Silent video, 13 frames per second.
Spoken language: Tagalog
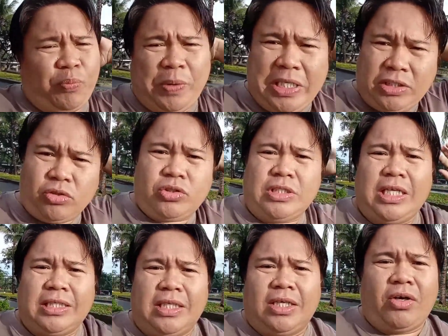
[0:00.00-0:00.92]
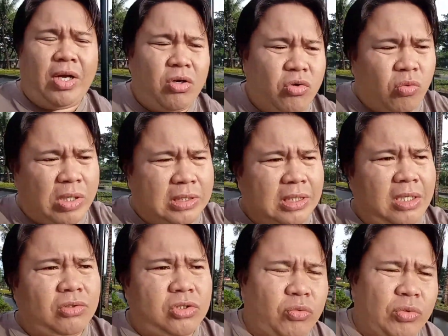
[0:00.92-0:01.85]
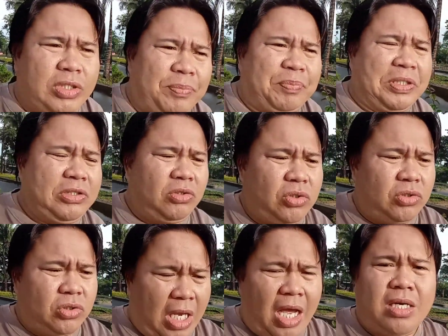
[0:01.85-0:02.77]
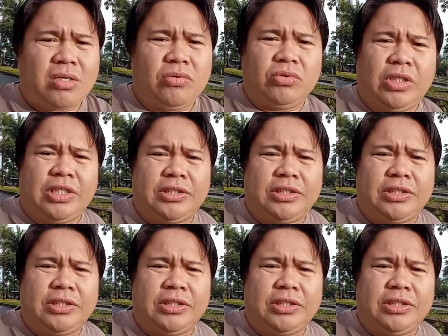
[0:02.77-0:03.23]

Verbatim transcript: pesos na lang dagay ako kwarta o 50 pesos ako ko na